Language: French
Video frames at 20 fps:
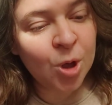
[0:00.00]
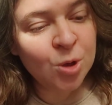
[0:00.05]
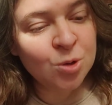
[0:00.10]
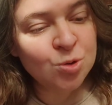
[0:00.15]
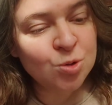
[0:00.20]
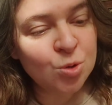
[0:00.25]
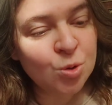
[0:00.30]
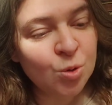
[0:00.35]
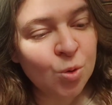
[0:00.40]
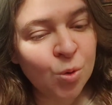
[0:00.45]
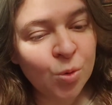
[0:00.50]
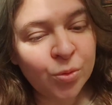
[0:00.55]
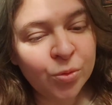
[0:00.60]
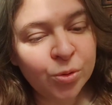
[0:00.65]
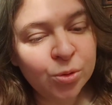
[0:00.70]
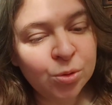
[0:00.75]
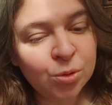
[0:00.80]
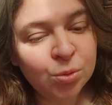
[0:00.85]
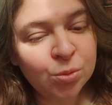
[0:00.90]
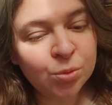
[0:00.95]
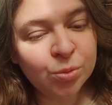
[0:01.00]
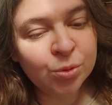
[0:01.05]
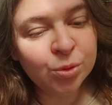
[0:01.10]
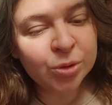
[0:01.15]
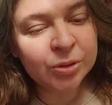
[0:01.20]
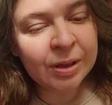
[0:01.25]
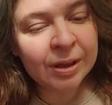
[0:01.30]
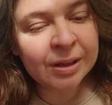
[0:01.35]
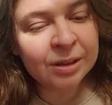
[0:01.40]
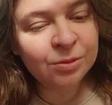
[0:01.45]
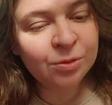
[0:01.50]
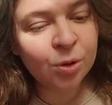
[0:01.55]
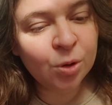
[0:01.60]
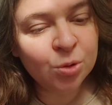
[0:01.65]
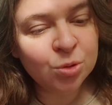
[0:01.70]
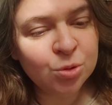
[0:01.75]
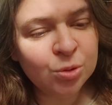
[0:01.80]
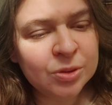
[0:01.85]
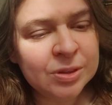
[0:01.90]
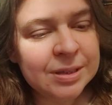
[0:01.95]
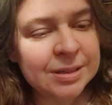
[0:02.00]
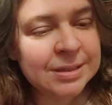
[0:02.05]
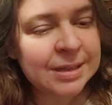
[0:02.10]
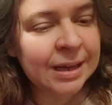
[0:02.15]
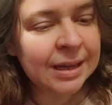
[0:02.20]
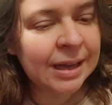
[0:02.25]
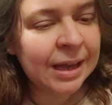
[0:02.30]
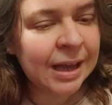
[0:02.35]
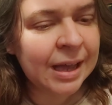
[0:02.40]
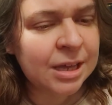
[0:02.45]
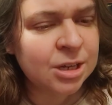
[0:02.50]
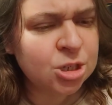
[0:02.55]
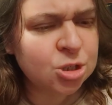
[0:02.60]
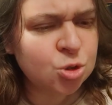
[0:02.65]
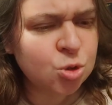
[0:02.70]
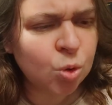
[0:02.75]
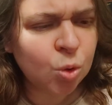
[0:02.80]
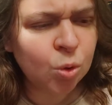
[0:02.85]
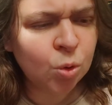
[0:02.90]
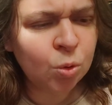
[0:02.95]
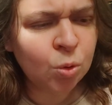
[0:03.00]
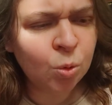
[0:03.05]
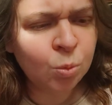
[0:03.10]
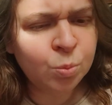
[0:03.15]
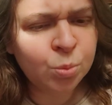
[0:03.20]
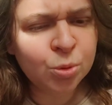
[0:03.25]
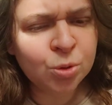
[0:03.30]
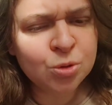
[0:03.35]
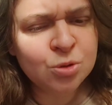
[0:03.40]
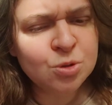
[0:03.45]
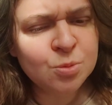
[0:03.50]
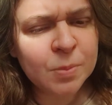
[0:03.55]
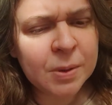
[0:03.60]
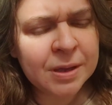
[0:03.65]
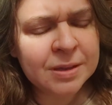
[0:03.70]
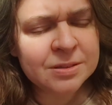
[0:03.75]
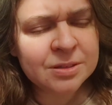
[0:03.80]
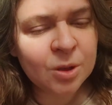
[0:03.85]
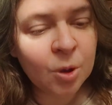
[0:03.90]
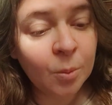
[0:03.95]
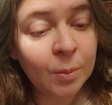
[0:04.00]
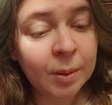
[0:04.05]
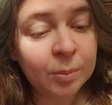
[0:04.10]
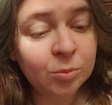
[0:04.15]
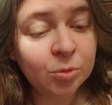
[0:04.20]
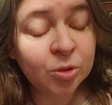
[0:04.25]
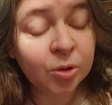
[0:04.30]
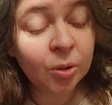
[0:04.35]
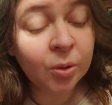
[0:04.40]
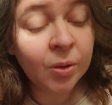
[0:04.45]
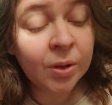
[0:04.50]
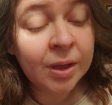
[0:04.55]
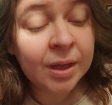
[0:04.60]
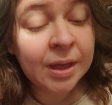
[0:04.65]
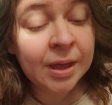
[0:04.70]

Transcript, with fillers: se gonflent de nouveaux arrivants, se désagrègent et se recomposent presque en même temps.